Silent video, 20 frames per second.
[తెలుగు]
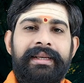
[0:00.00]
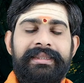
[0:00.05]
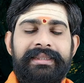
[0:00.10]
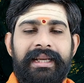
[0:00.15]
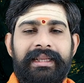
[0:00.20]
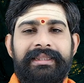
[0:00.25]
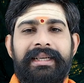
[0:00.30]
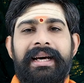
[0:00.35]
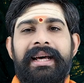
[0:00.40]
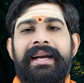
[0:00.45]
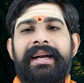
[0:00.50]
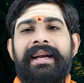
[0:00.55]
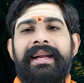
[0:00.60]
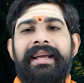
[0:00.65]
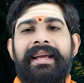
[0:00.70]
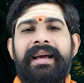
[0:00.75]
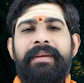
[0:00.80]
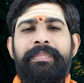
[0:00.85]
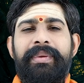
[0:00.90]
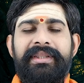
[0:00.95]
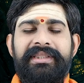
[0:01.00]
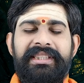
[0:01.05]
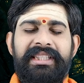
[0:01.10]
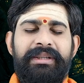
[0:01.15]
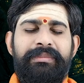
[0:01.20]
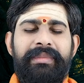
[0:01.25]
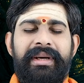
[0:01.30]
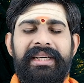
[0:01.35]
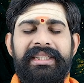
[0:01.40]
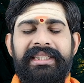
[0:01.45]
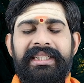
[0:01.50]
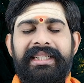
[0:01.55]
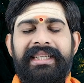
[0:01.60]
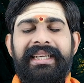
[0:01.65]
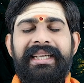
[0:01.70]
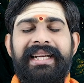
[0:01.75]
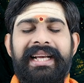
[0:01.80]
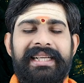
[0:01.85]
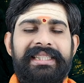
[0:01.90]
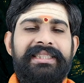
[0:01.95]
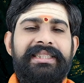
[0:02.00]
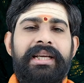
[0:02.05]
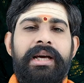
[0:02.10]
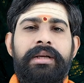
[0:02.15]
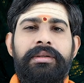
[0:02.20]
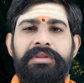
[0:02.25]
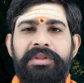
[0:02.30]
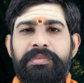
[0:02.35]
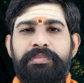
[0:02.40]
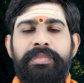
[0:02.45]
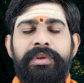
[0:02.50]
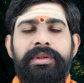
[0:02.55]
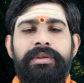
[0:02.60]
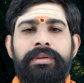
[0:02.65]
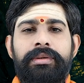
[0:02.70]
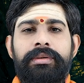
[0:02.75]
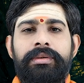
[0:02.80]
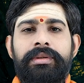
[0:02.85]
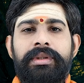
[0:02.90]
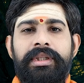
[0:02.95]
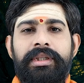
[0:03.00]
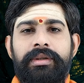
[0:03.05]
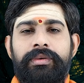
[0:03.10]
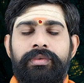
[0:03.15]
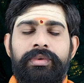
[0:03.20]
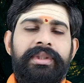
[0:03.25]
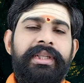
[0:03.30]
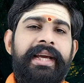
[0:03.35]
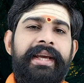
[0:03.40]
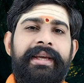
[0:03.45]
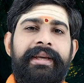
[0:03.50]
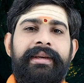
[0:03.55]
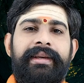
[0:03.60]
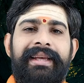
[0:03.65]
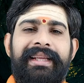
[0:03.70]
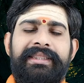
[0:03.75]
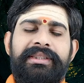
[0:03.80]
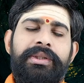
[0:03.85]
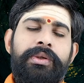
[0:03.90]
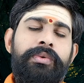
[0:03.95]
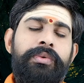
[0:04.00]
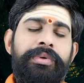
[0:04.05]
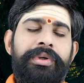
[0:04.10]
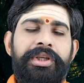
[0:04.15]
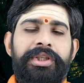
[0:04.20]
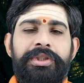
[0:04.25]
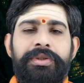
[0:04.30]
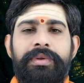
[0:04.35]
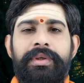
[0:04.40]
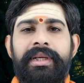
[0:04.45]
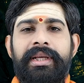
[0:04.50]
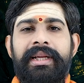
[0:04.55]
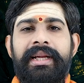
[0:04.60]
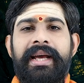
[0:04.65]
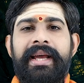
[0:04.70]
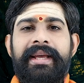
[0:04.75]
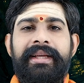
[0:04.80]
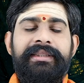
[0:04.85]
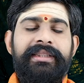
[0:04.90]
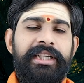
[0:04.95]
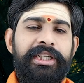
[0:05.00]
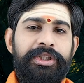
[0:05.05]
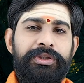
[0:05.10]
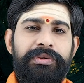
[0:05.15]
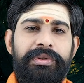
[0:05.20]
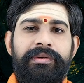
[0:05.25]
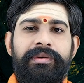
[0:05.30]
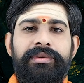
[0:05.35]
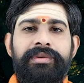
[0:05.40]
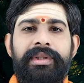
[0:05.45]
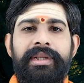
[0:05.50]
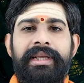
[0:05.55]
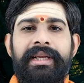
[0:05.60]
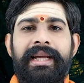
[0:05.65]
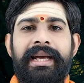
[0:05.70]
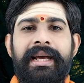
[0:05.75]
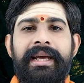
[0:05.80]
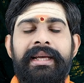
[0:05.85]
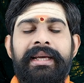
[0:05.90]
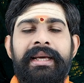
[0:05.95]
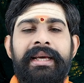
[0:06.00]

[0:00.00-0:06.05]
సాధారణంగా ప్రతి మనిషికి కష్టాలు ఇబ్బందులు ఉంటాయి ఎంత కోటీశ్వరుడైనా ఎంత ఐశ్వర్యవంతుడైనా